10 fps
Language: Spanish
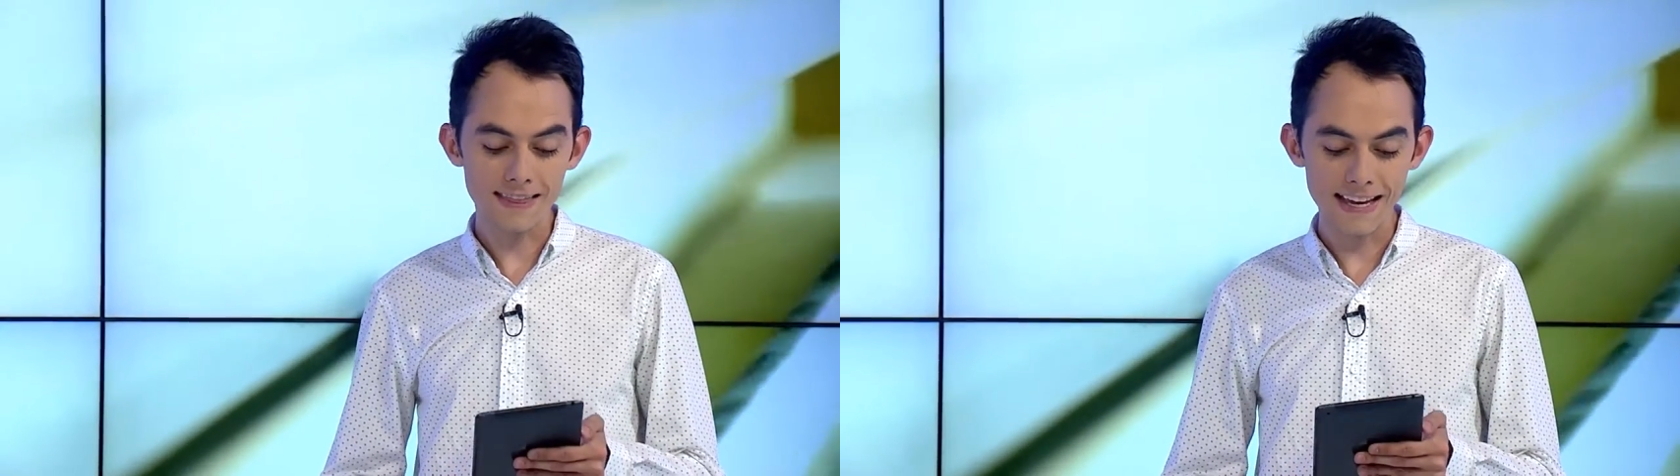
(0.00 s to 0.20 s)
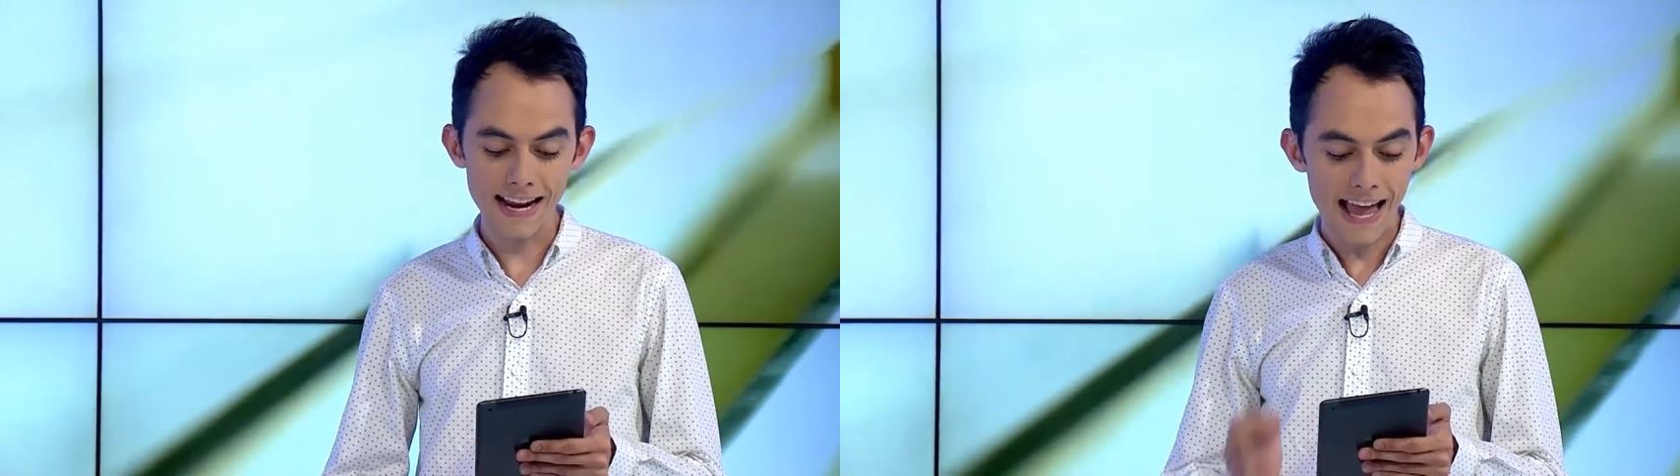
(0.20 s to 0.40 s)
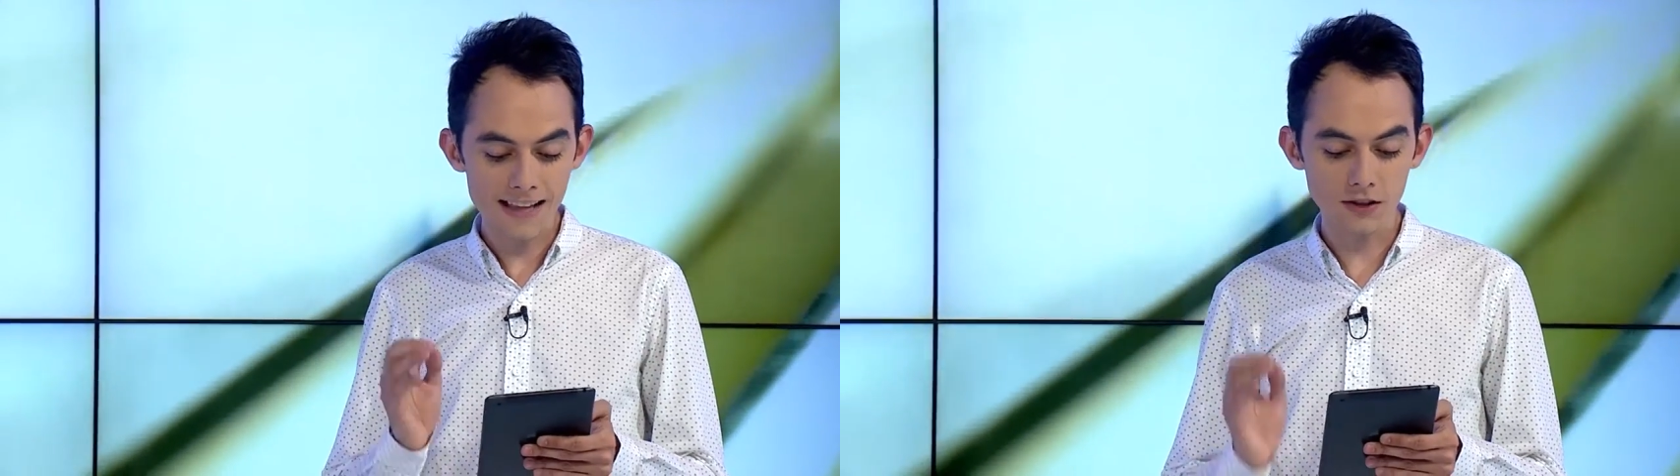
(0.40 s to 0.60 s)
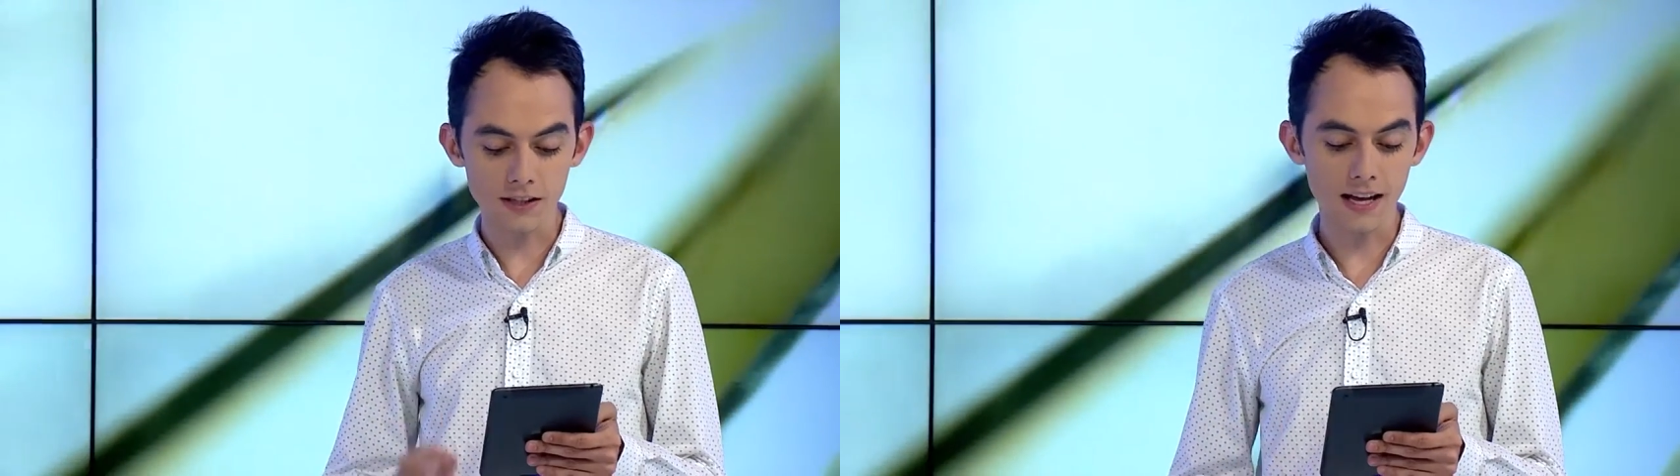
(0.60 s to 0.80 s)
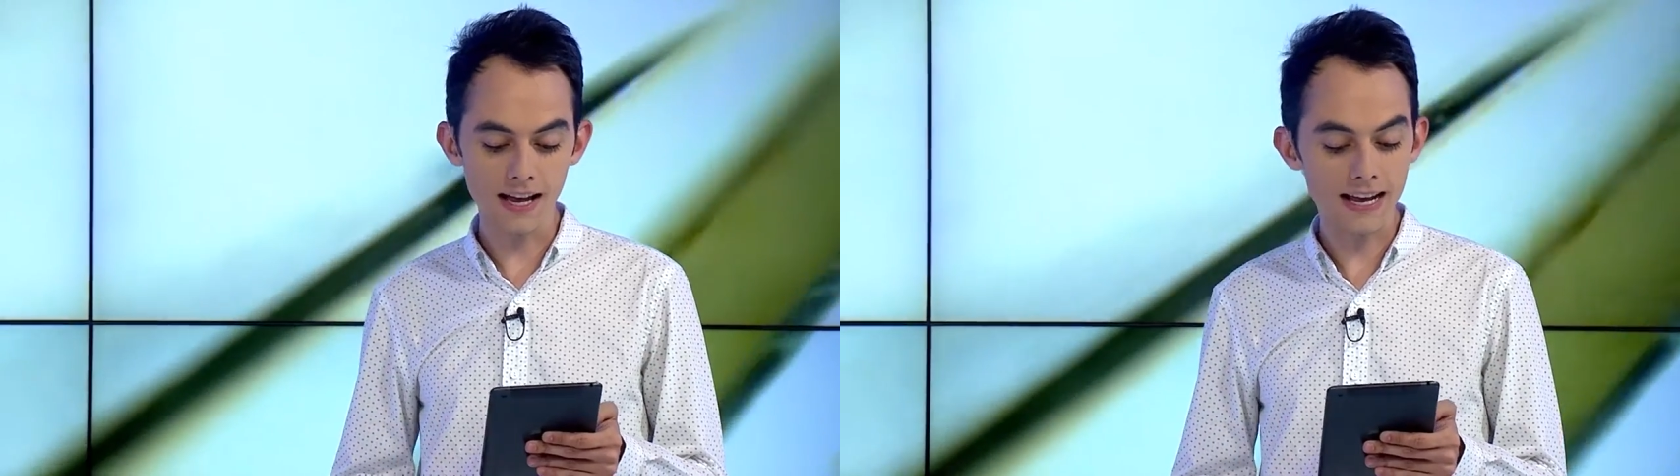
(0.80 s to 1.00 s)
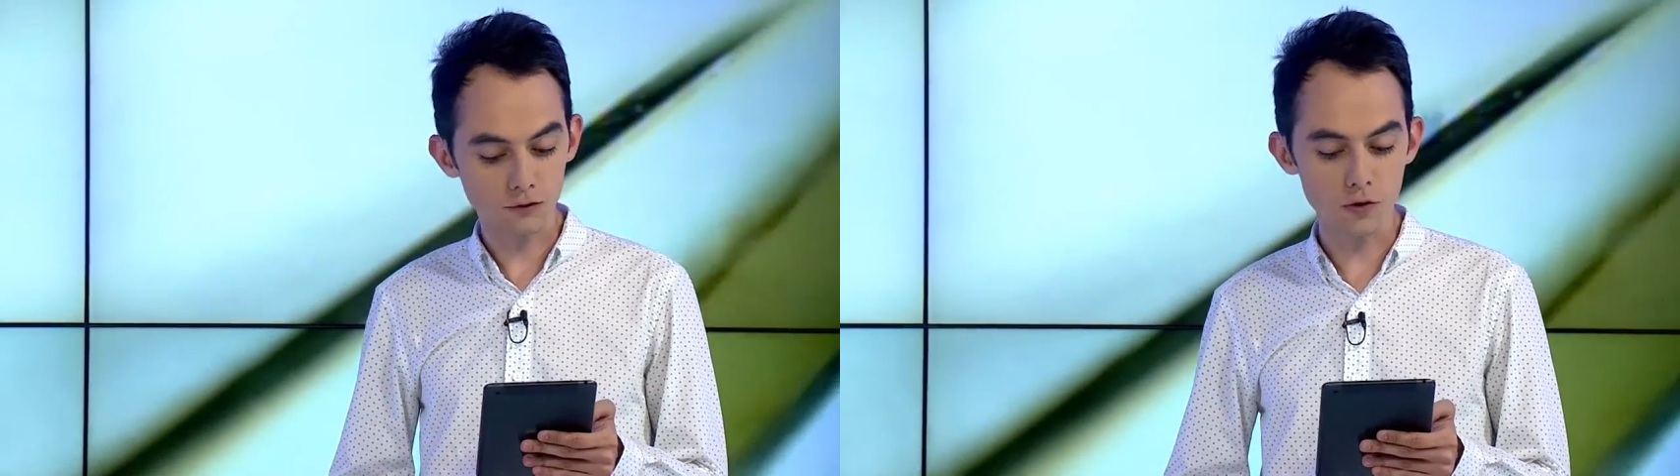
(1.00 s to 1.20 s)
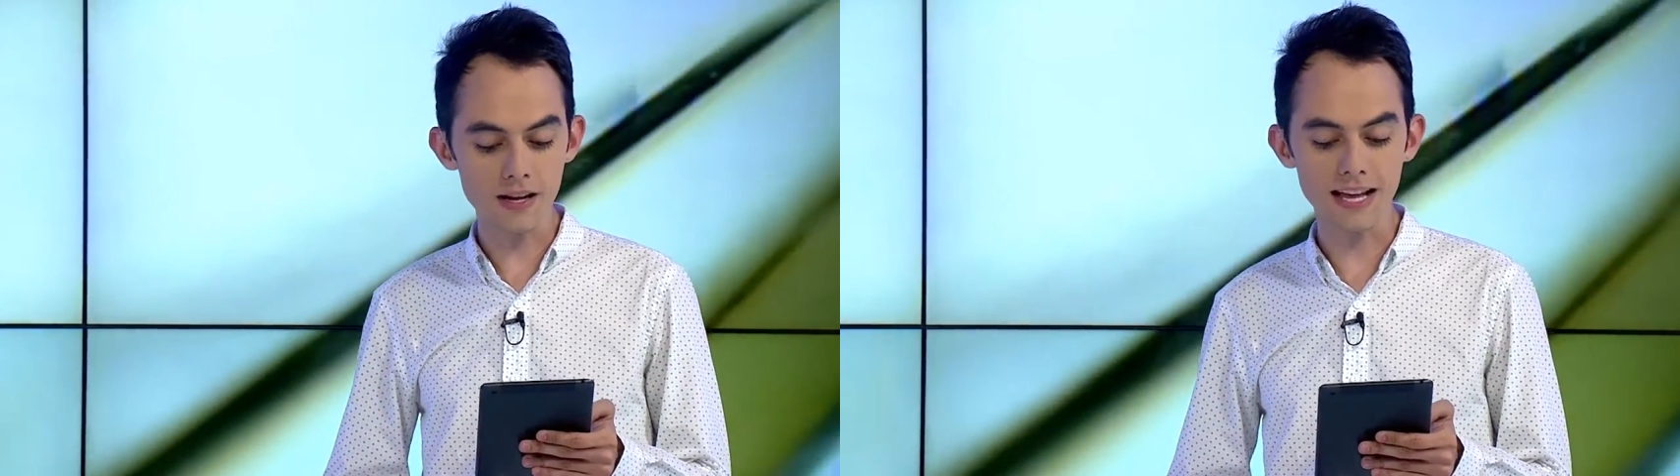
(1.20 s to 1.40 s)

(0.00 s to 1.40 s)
del Electronic